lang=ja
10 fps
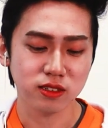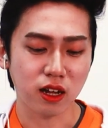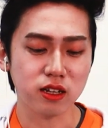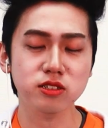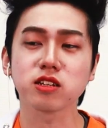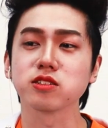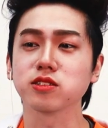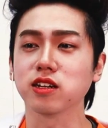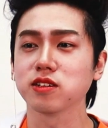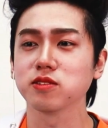あ、いいじゃないです
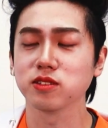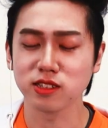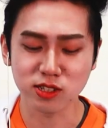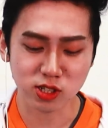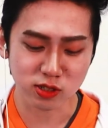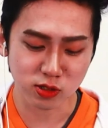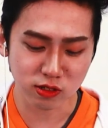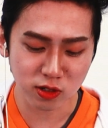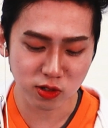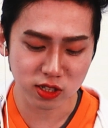か。いい
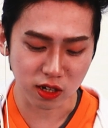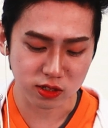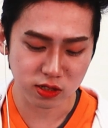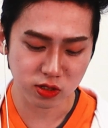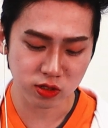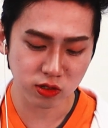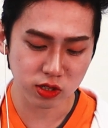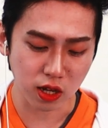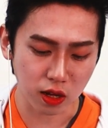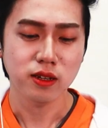チチューニングきたよ。チューニング
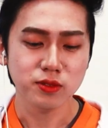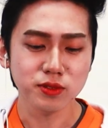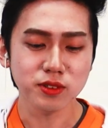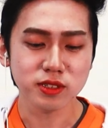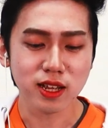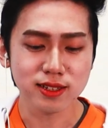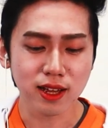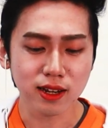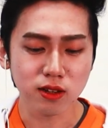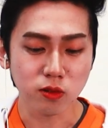きた。ふぐたた
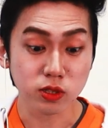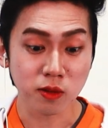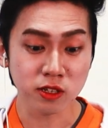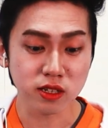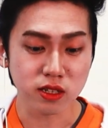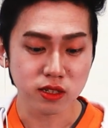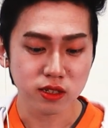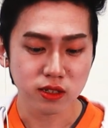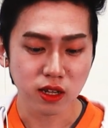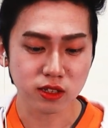ら、お玉ねぎ。
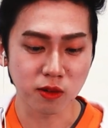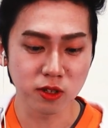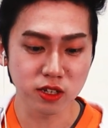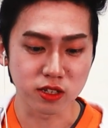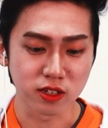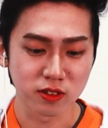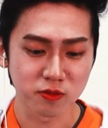あ、玉ねぎ。